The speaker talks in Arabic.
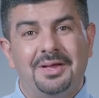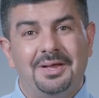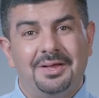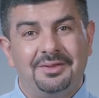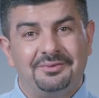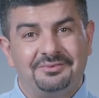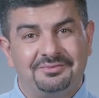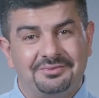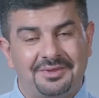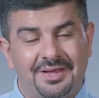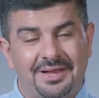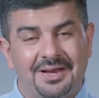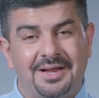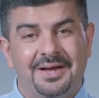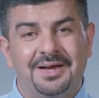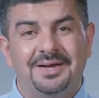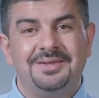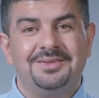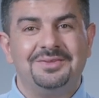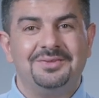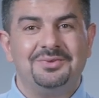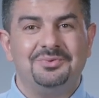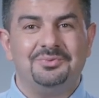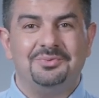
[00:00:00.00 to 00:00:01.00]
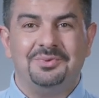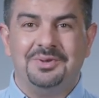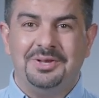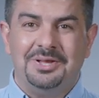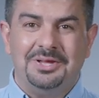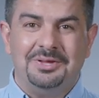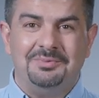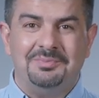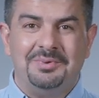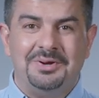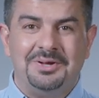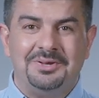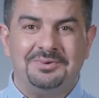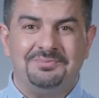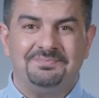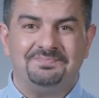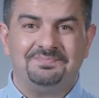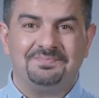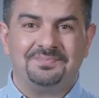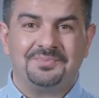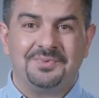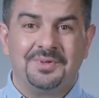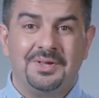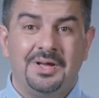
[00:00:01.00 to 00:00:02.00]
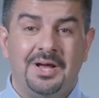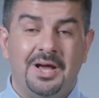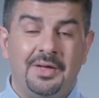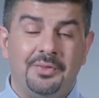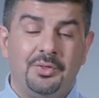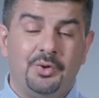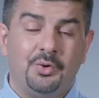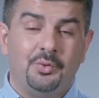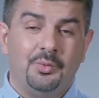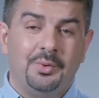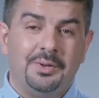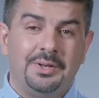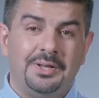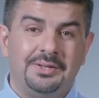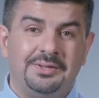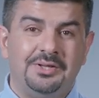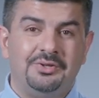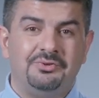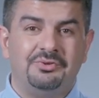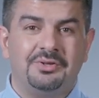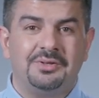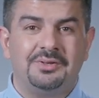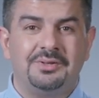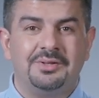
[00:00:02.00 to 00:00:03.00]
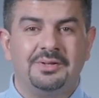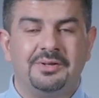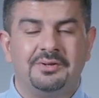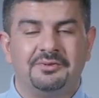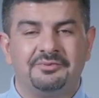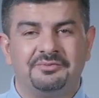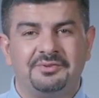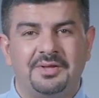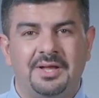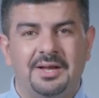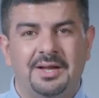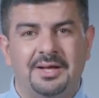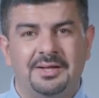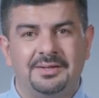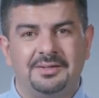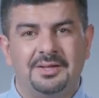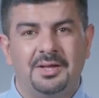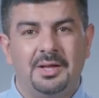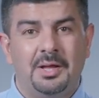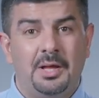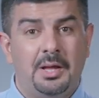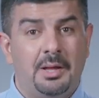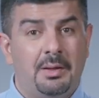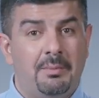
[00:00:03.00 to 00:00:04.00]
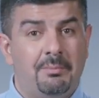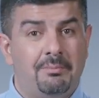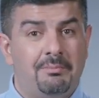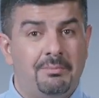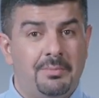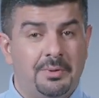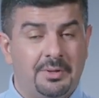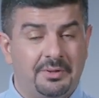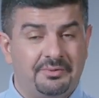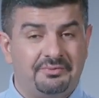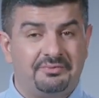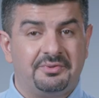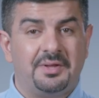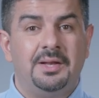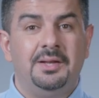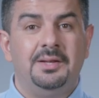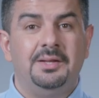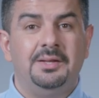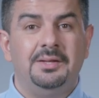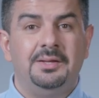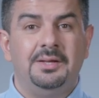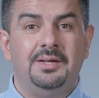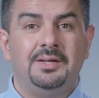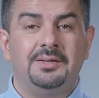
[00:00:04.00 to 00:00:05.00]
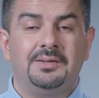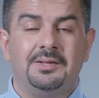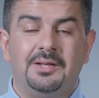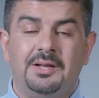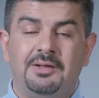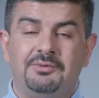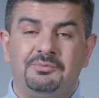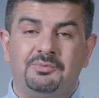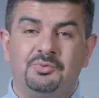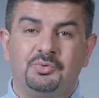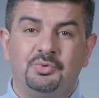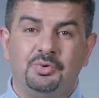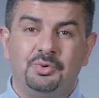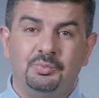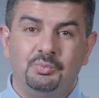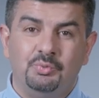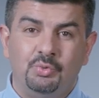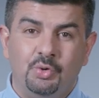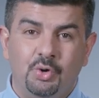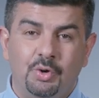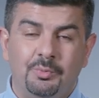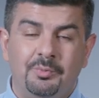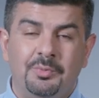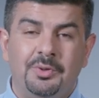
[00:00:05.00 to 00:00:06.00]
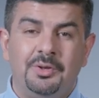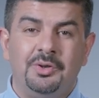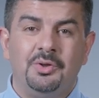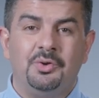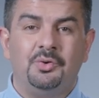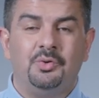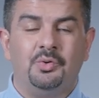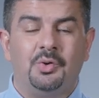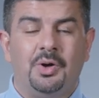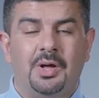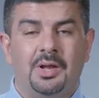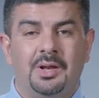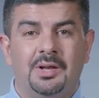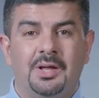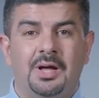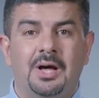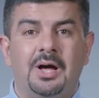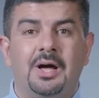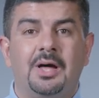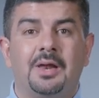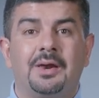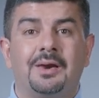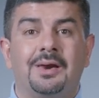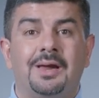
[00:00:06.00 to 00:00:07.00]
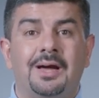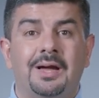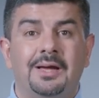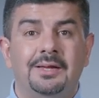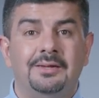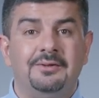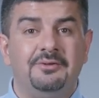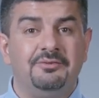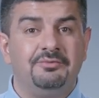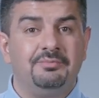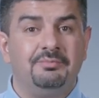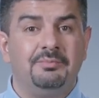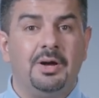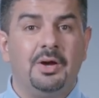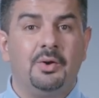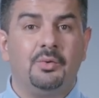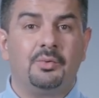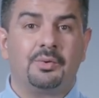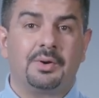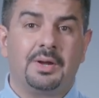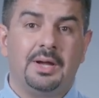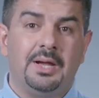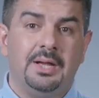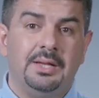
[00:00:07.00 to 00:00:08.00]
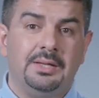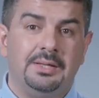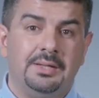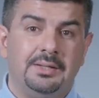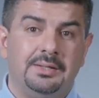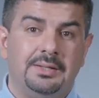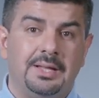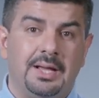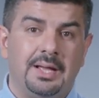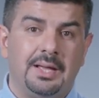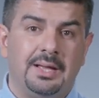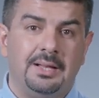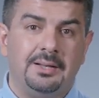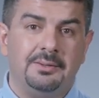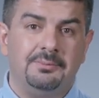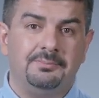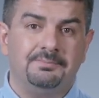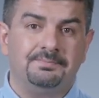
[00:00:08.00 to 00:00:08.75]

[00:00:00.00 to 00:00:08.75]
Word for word: الصلاة والإيمان هذا هو نتيجة الصلاة من تصلي أنت لازم تكون مؤمن أنه الله راح يسمع وراح يتدخل